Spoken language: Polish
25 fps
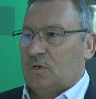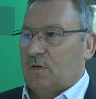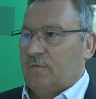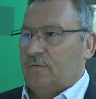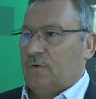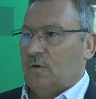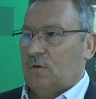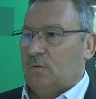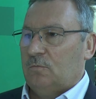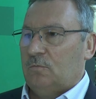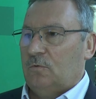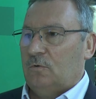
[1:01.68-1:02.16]
się
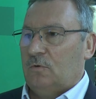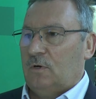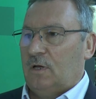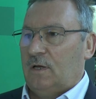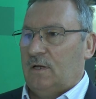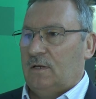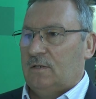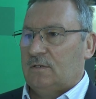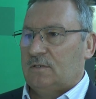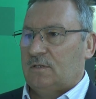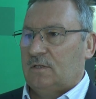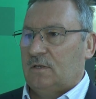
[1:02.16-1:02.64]

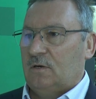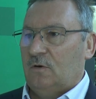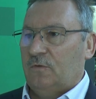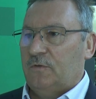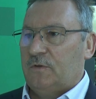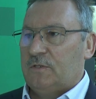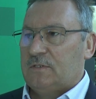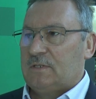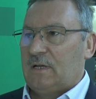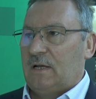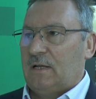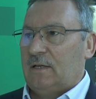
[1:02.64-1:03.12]
formule
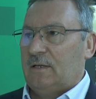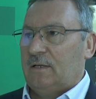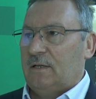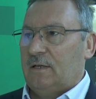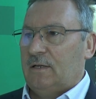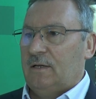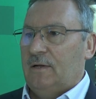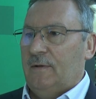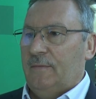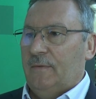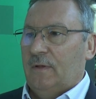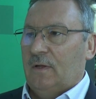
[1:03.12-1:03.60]

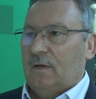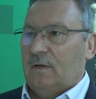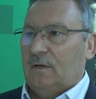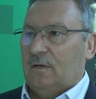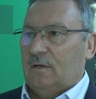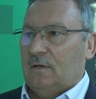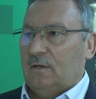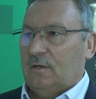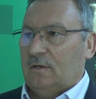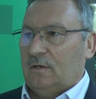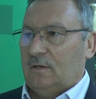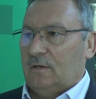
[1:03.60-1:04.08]
oficjalnej.
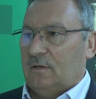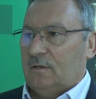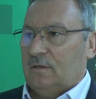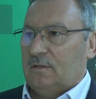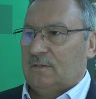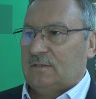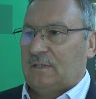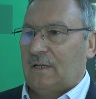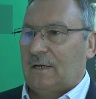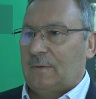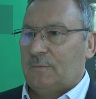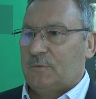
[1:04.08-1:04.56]

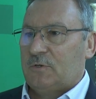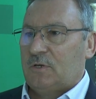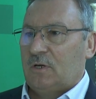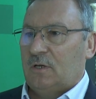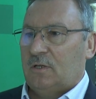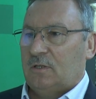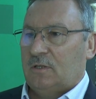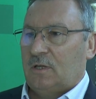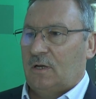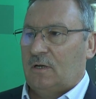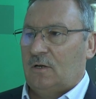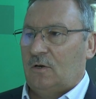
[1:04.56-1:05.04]
Staramy się
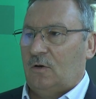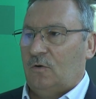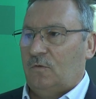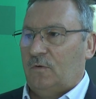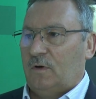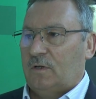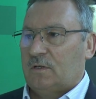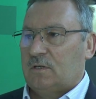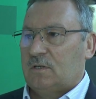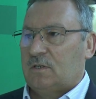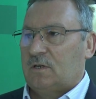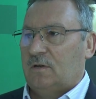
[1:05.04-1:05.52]

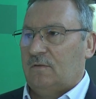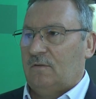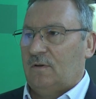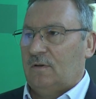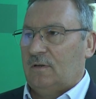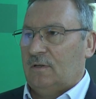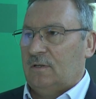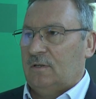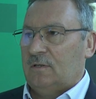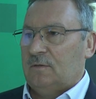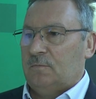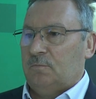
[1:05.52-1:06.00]
integrować,
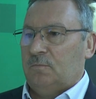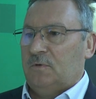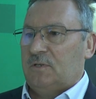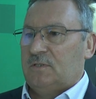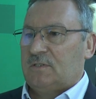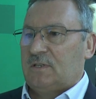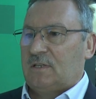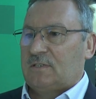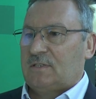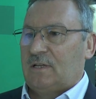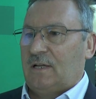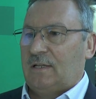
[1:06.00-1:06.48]

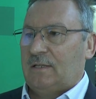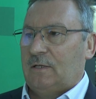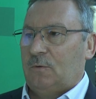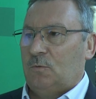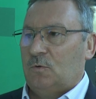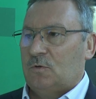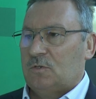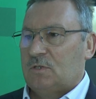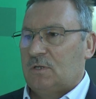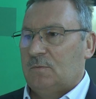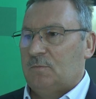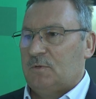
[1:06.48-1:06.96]
myśl zasady,
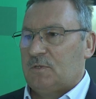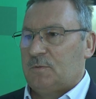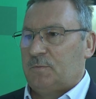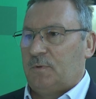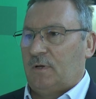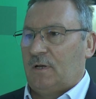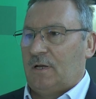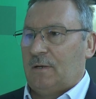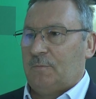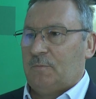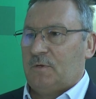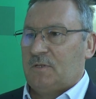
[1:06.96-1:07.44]
łączymy,
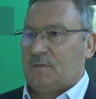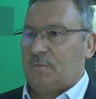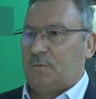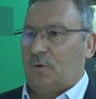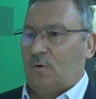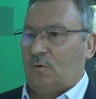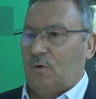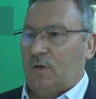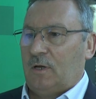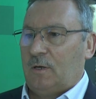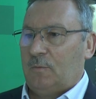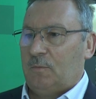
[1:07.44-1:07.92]
wspieramy,
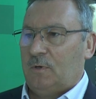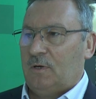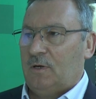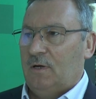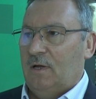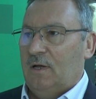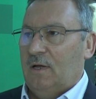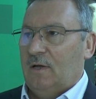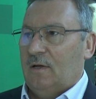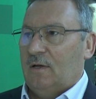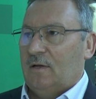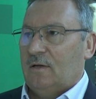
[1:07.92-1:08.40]
inspirujemy.
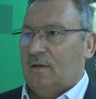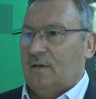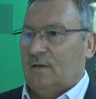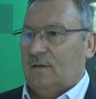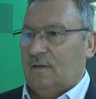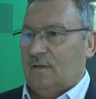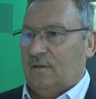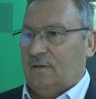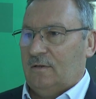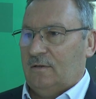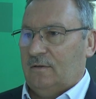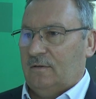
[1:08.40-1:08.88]

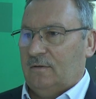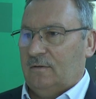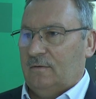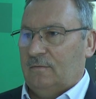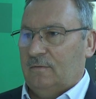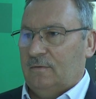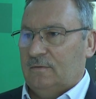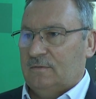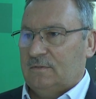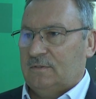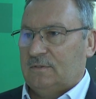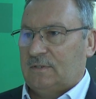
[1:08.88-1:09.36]

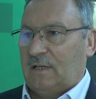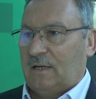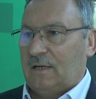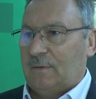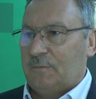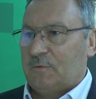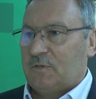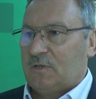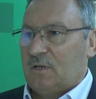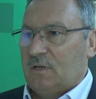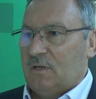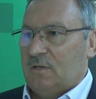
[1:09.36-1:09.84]

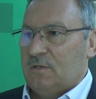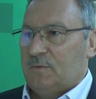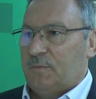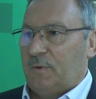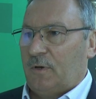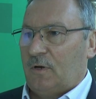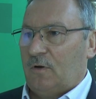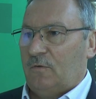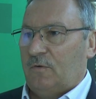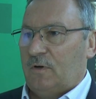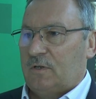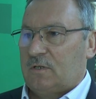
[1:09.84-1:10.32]
Staramy się
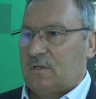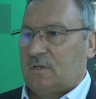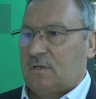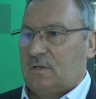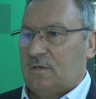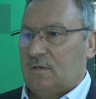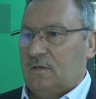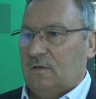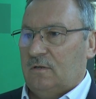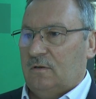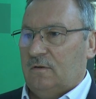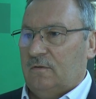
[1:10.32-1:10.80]

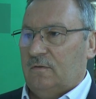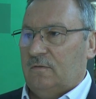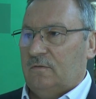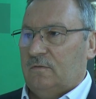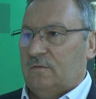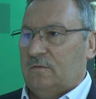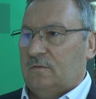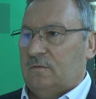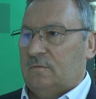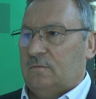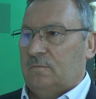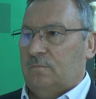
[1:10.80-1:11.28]
inspirować
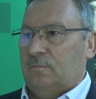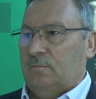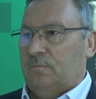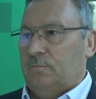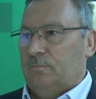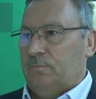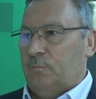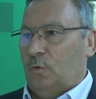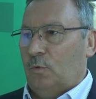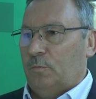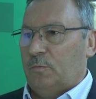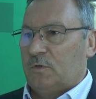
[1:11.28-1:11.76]

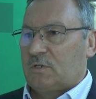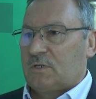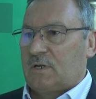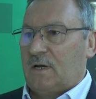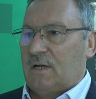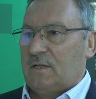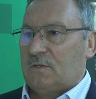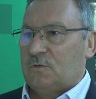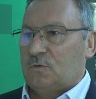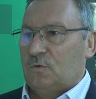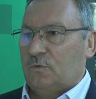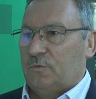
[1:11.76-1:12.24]

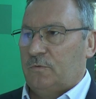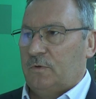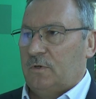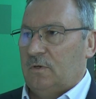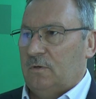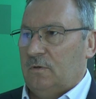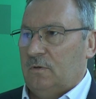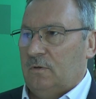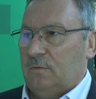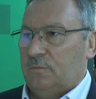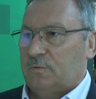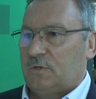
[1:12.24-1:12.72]
współmieszkańców
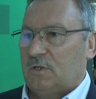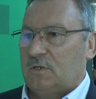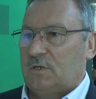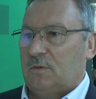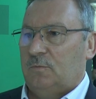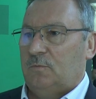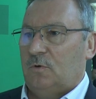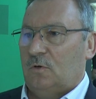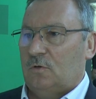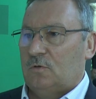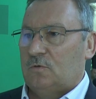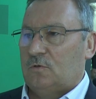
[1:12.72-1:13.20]
i
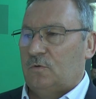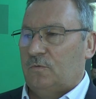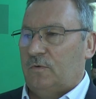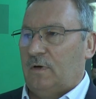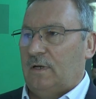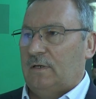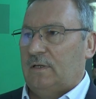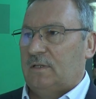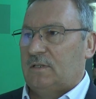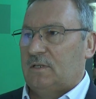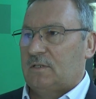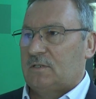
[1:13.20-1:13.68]
przedsiębiorców,
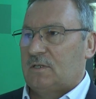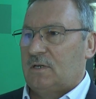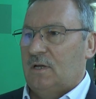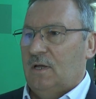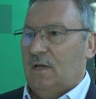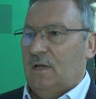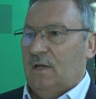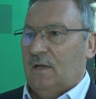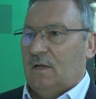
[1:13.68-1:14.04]
ale też